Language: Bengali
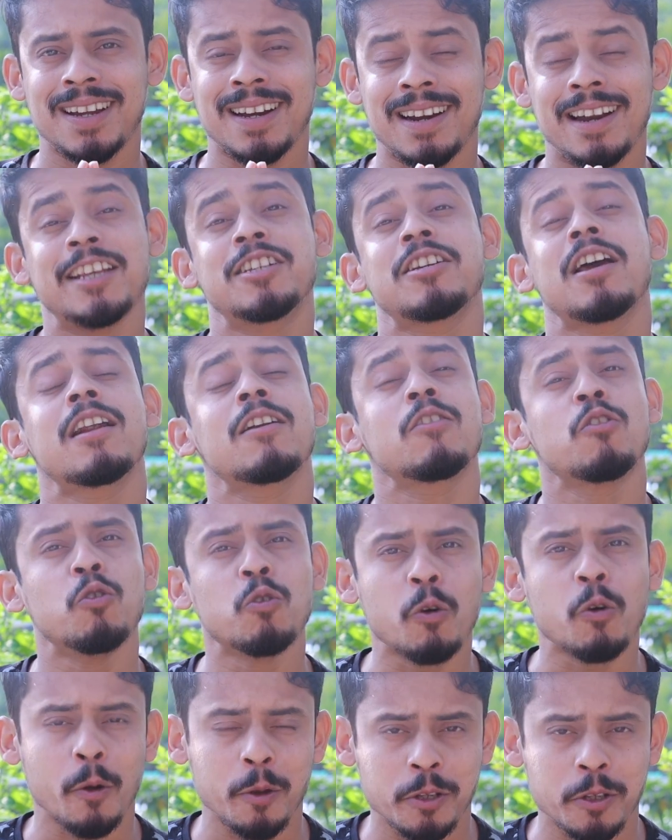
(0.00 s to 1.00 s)
নেশার
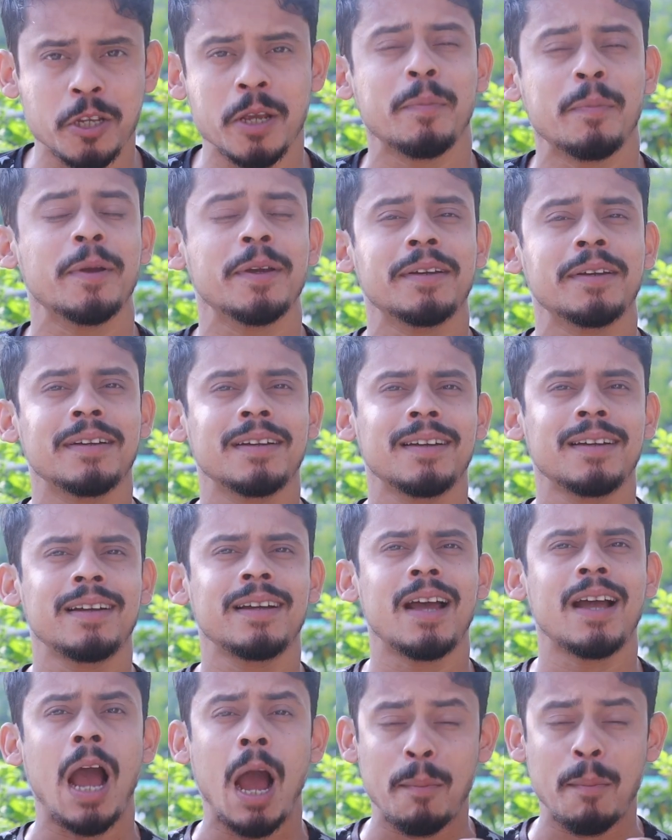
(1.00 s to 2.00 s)
নৌকোয় চেপে
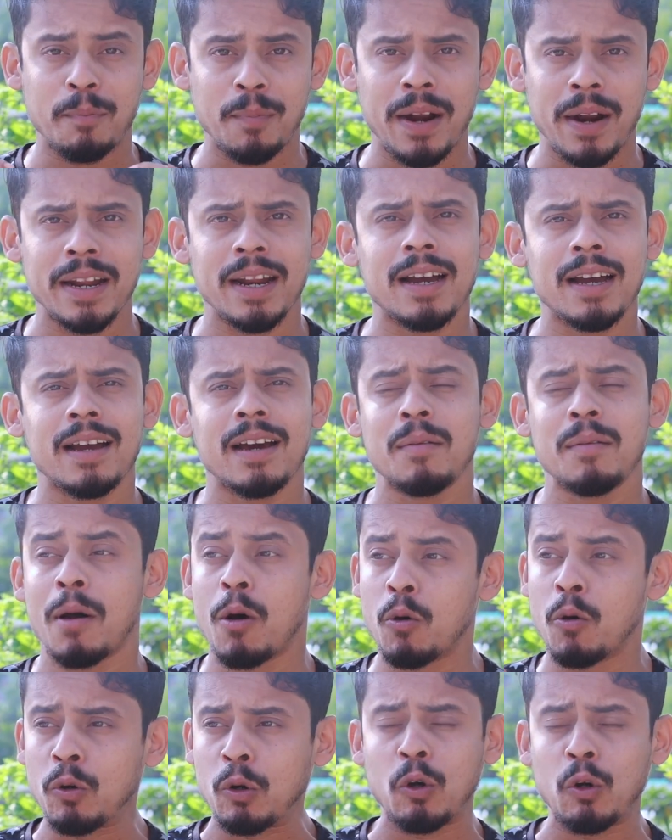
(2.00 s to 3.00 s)
আপনার এলাকার বা
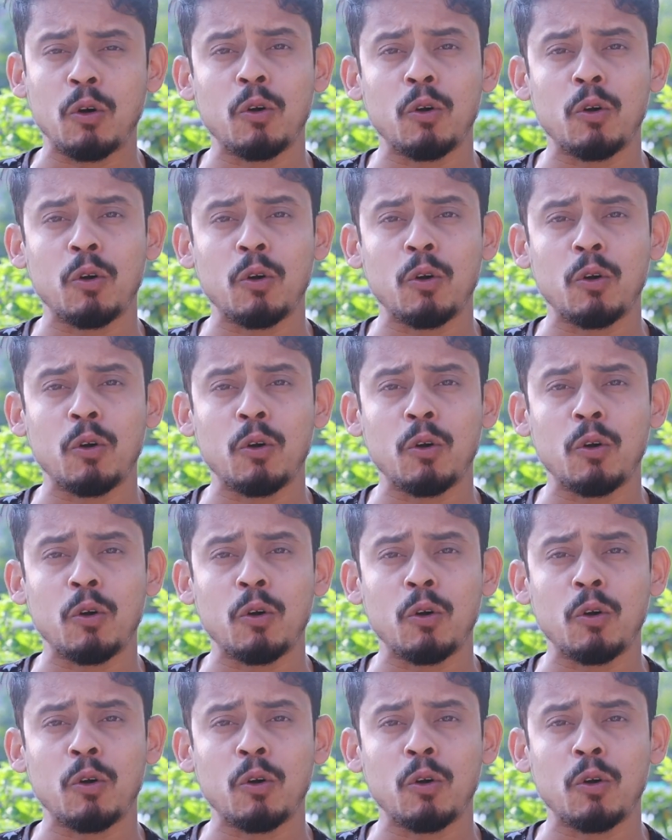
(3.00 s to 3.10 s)
অন্য